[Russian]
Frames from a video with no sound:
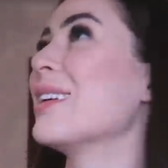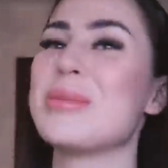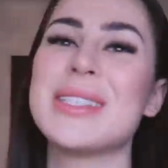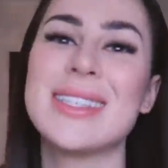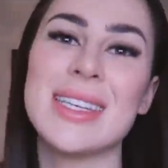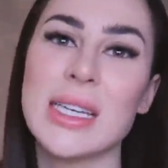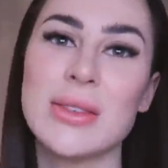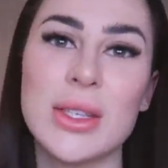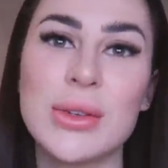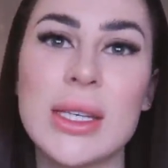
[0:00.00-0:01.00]
Обычно я
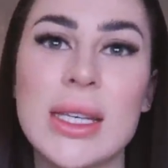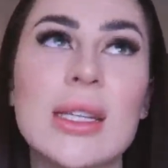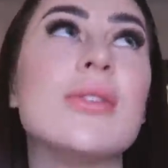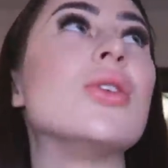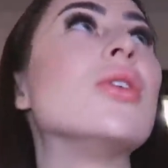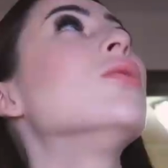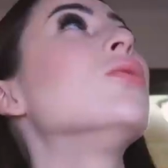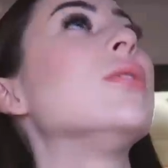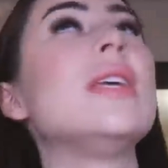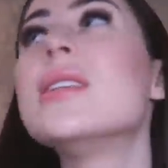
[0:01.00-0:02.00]
их все выкидываю.
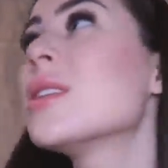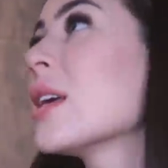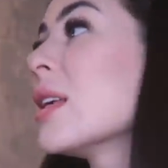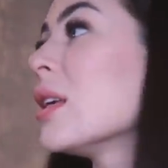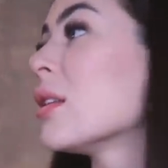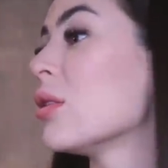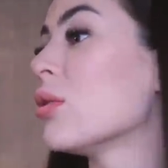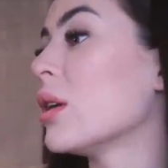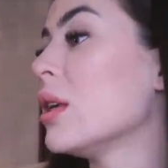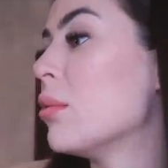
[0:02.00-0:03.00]
Ну, есть какие-то,
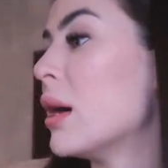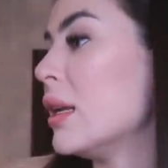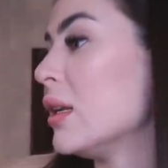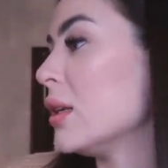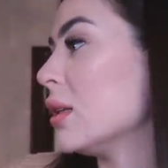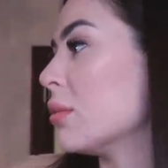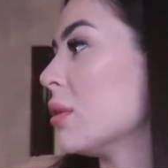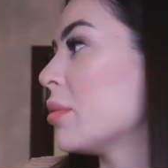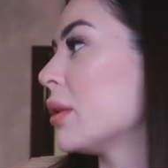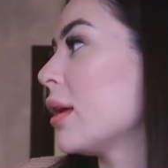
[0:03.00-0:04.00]
но они маленькие,
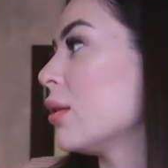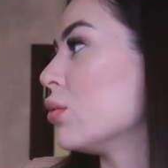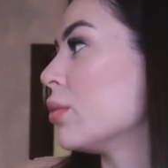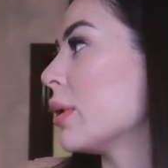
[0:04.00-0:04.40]
там не подойдут,